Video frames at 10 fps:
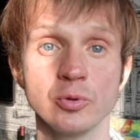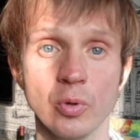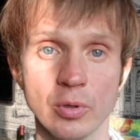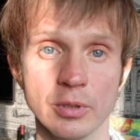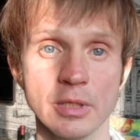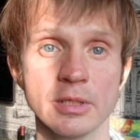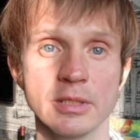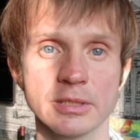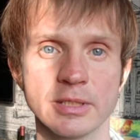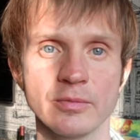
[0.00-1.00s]
Но
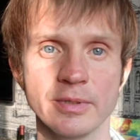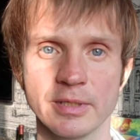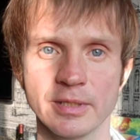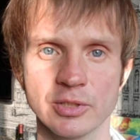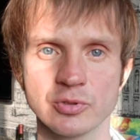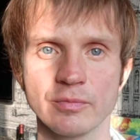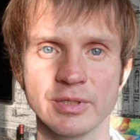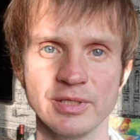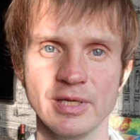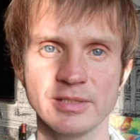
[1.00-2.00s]
если вы хорошо
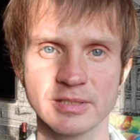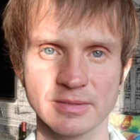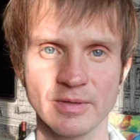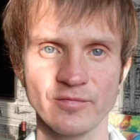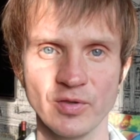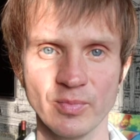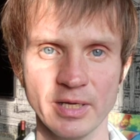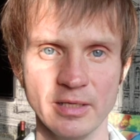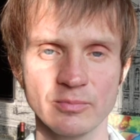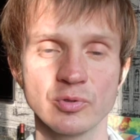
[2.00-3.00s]
владеете своим вниманием,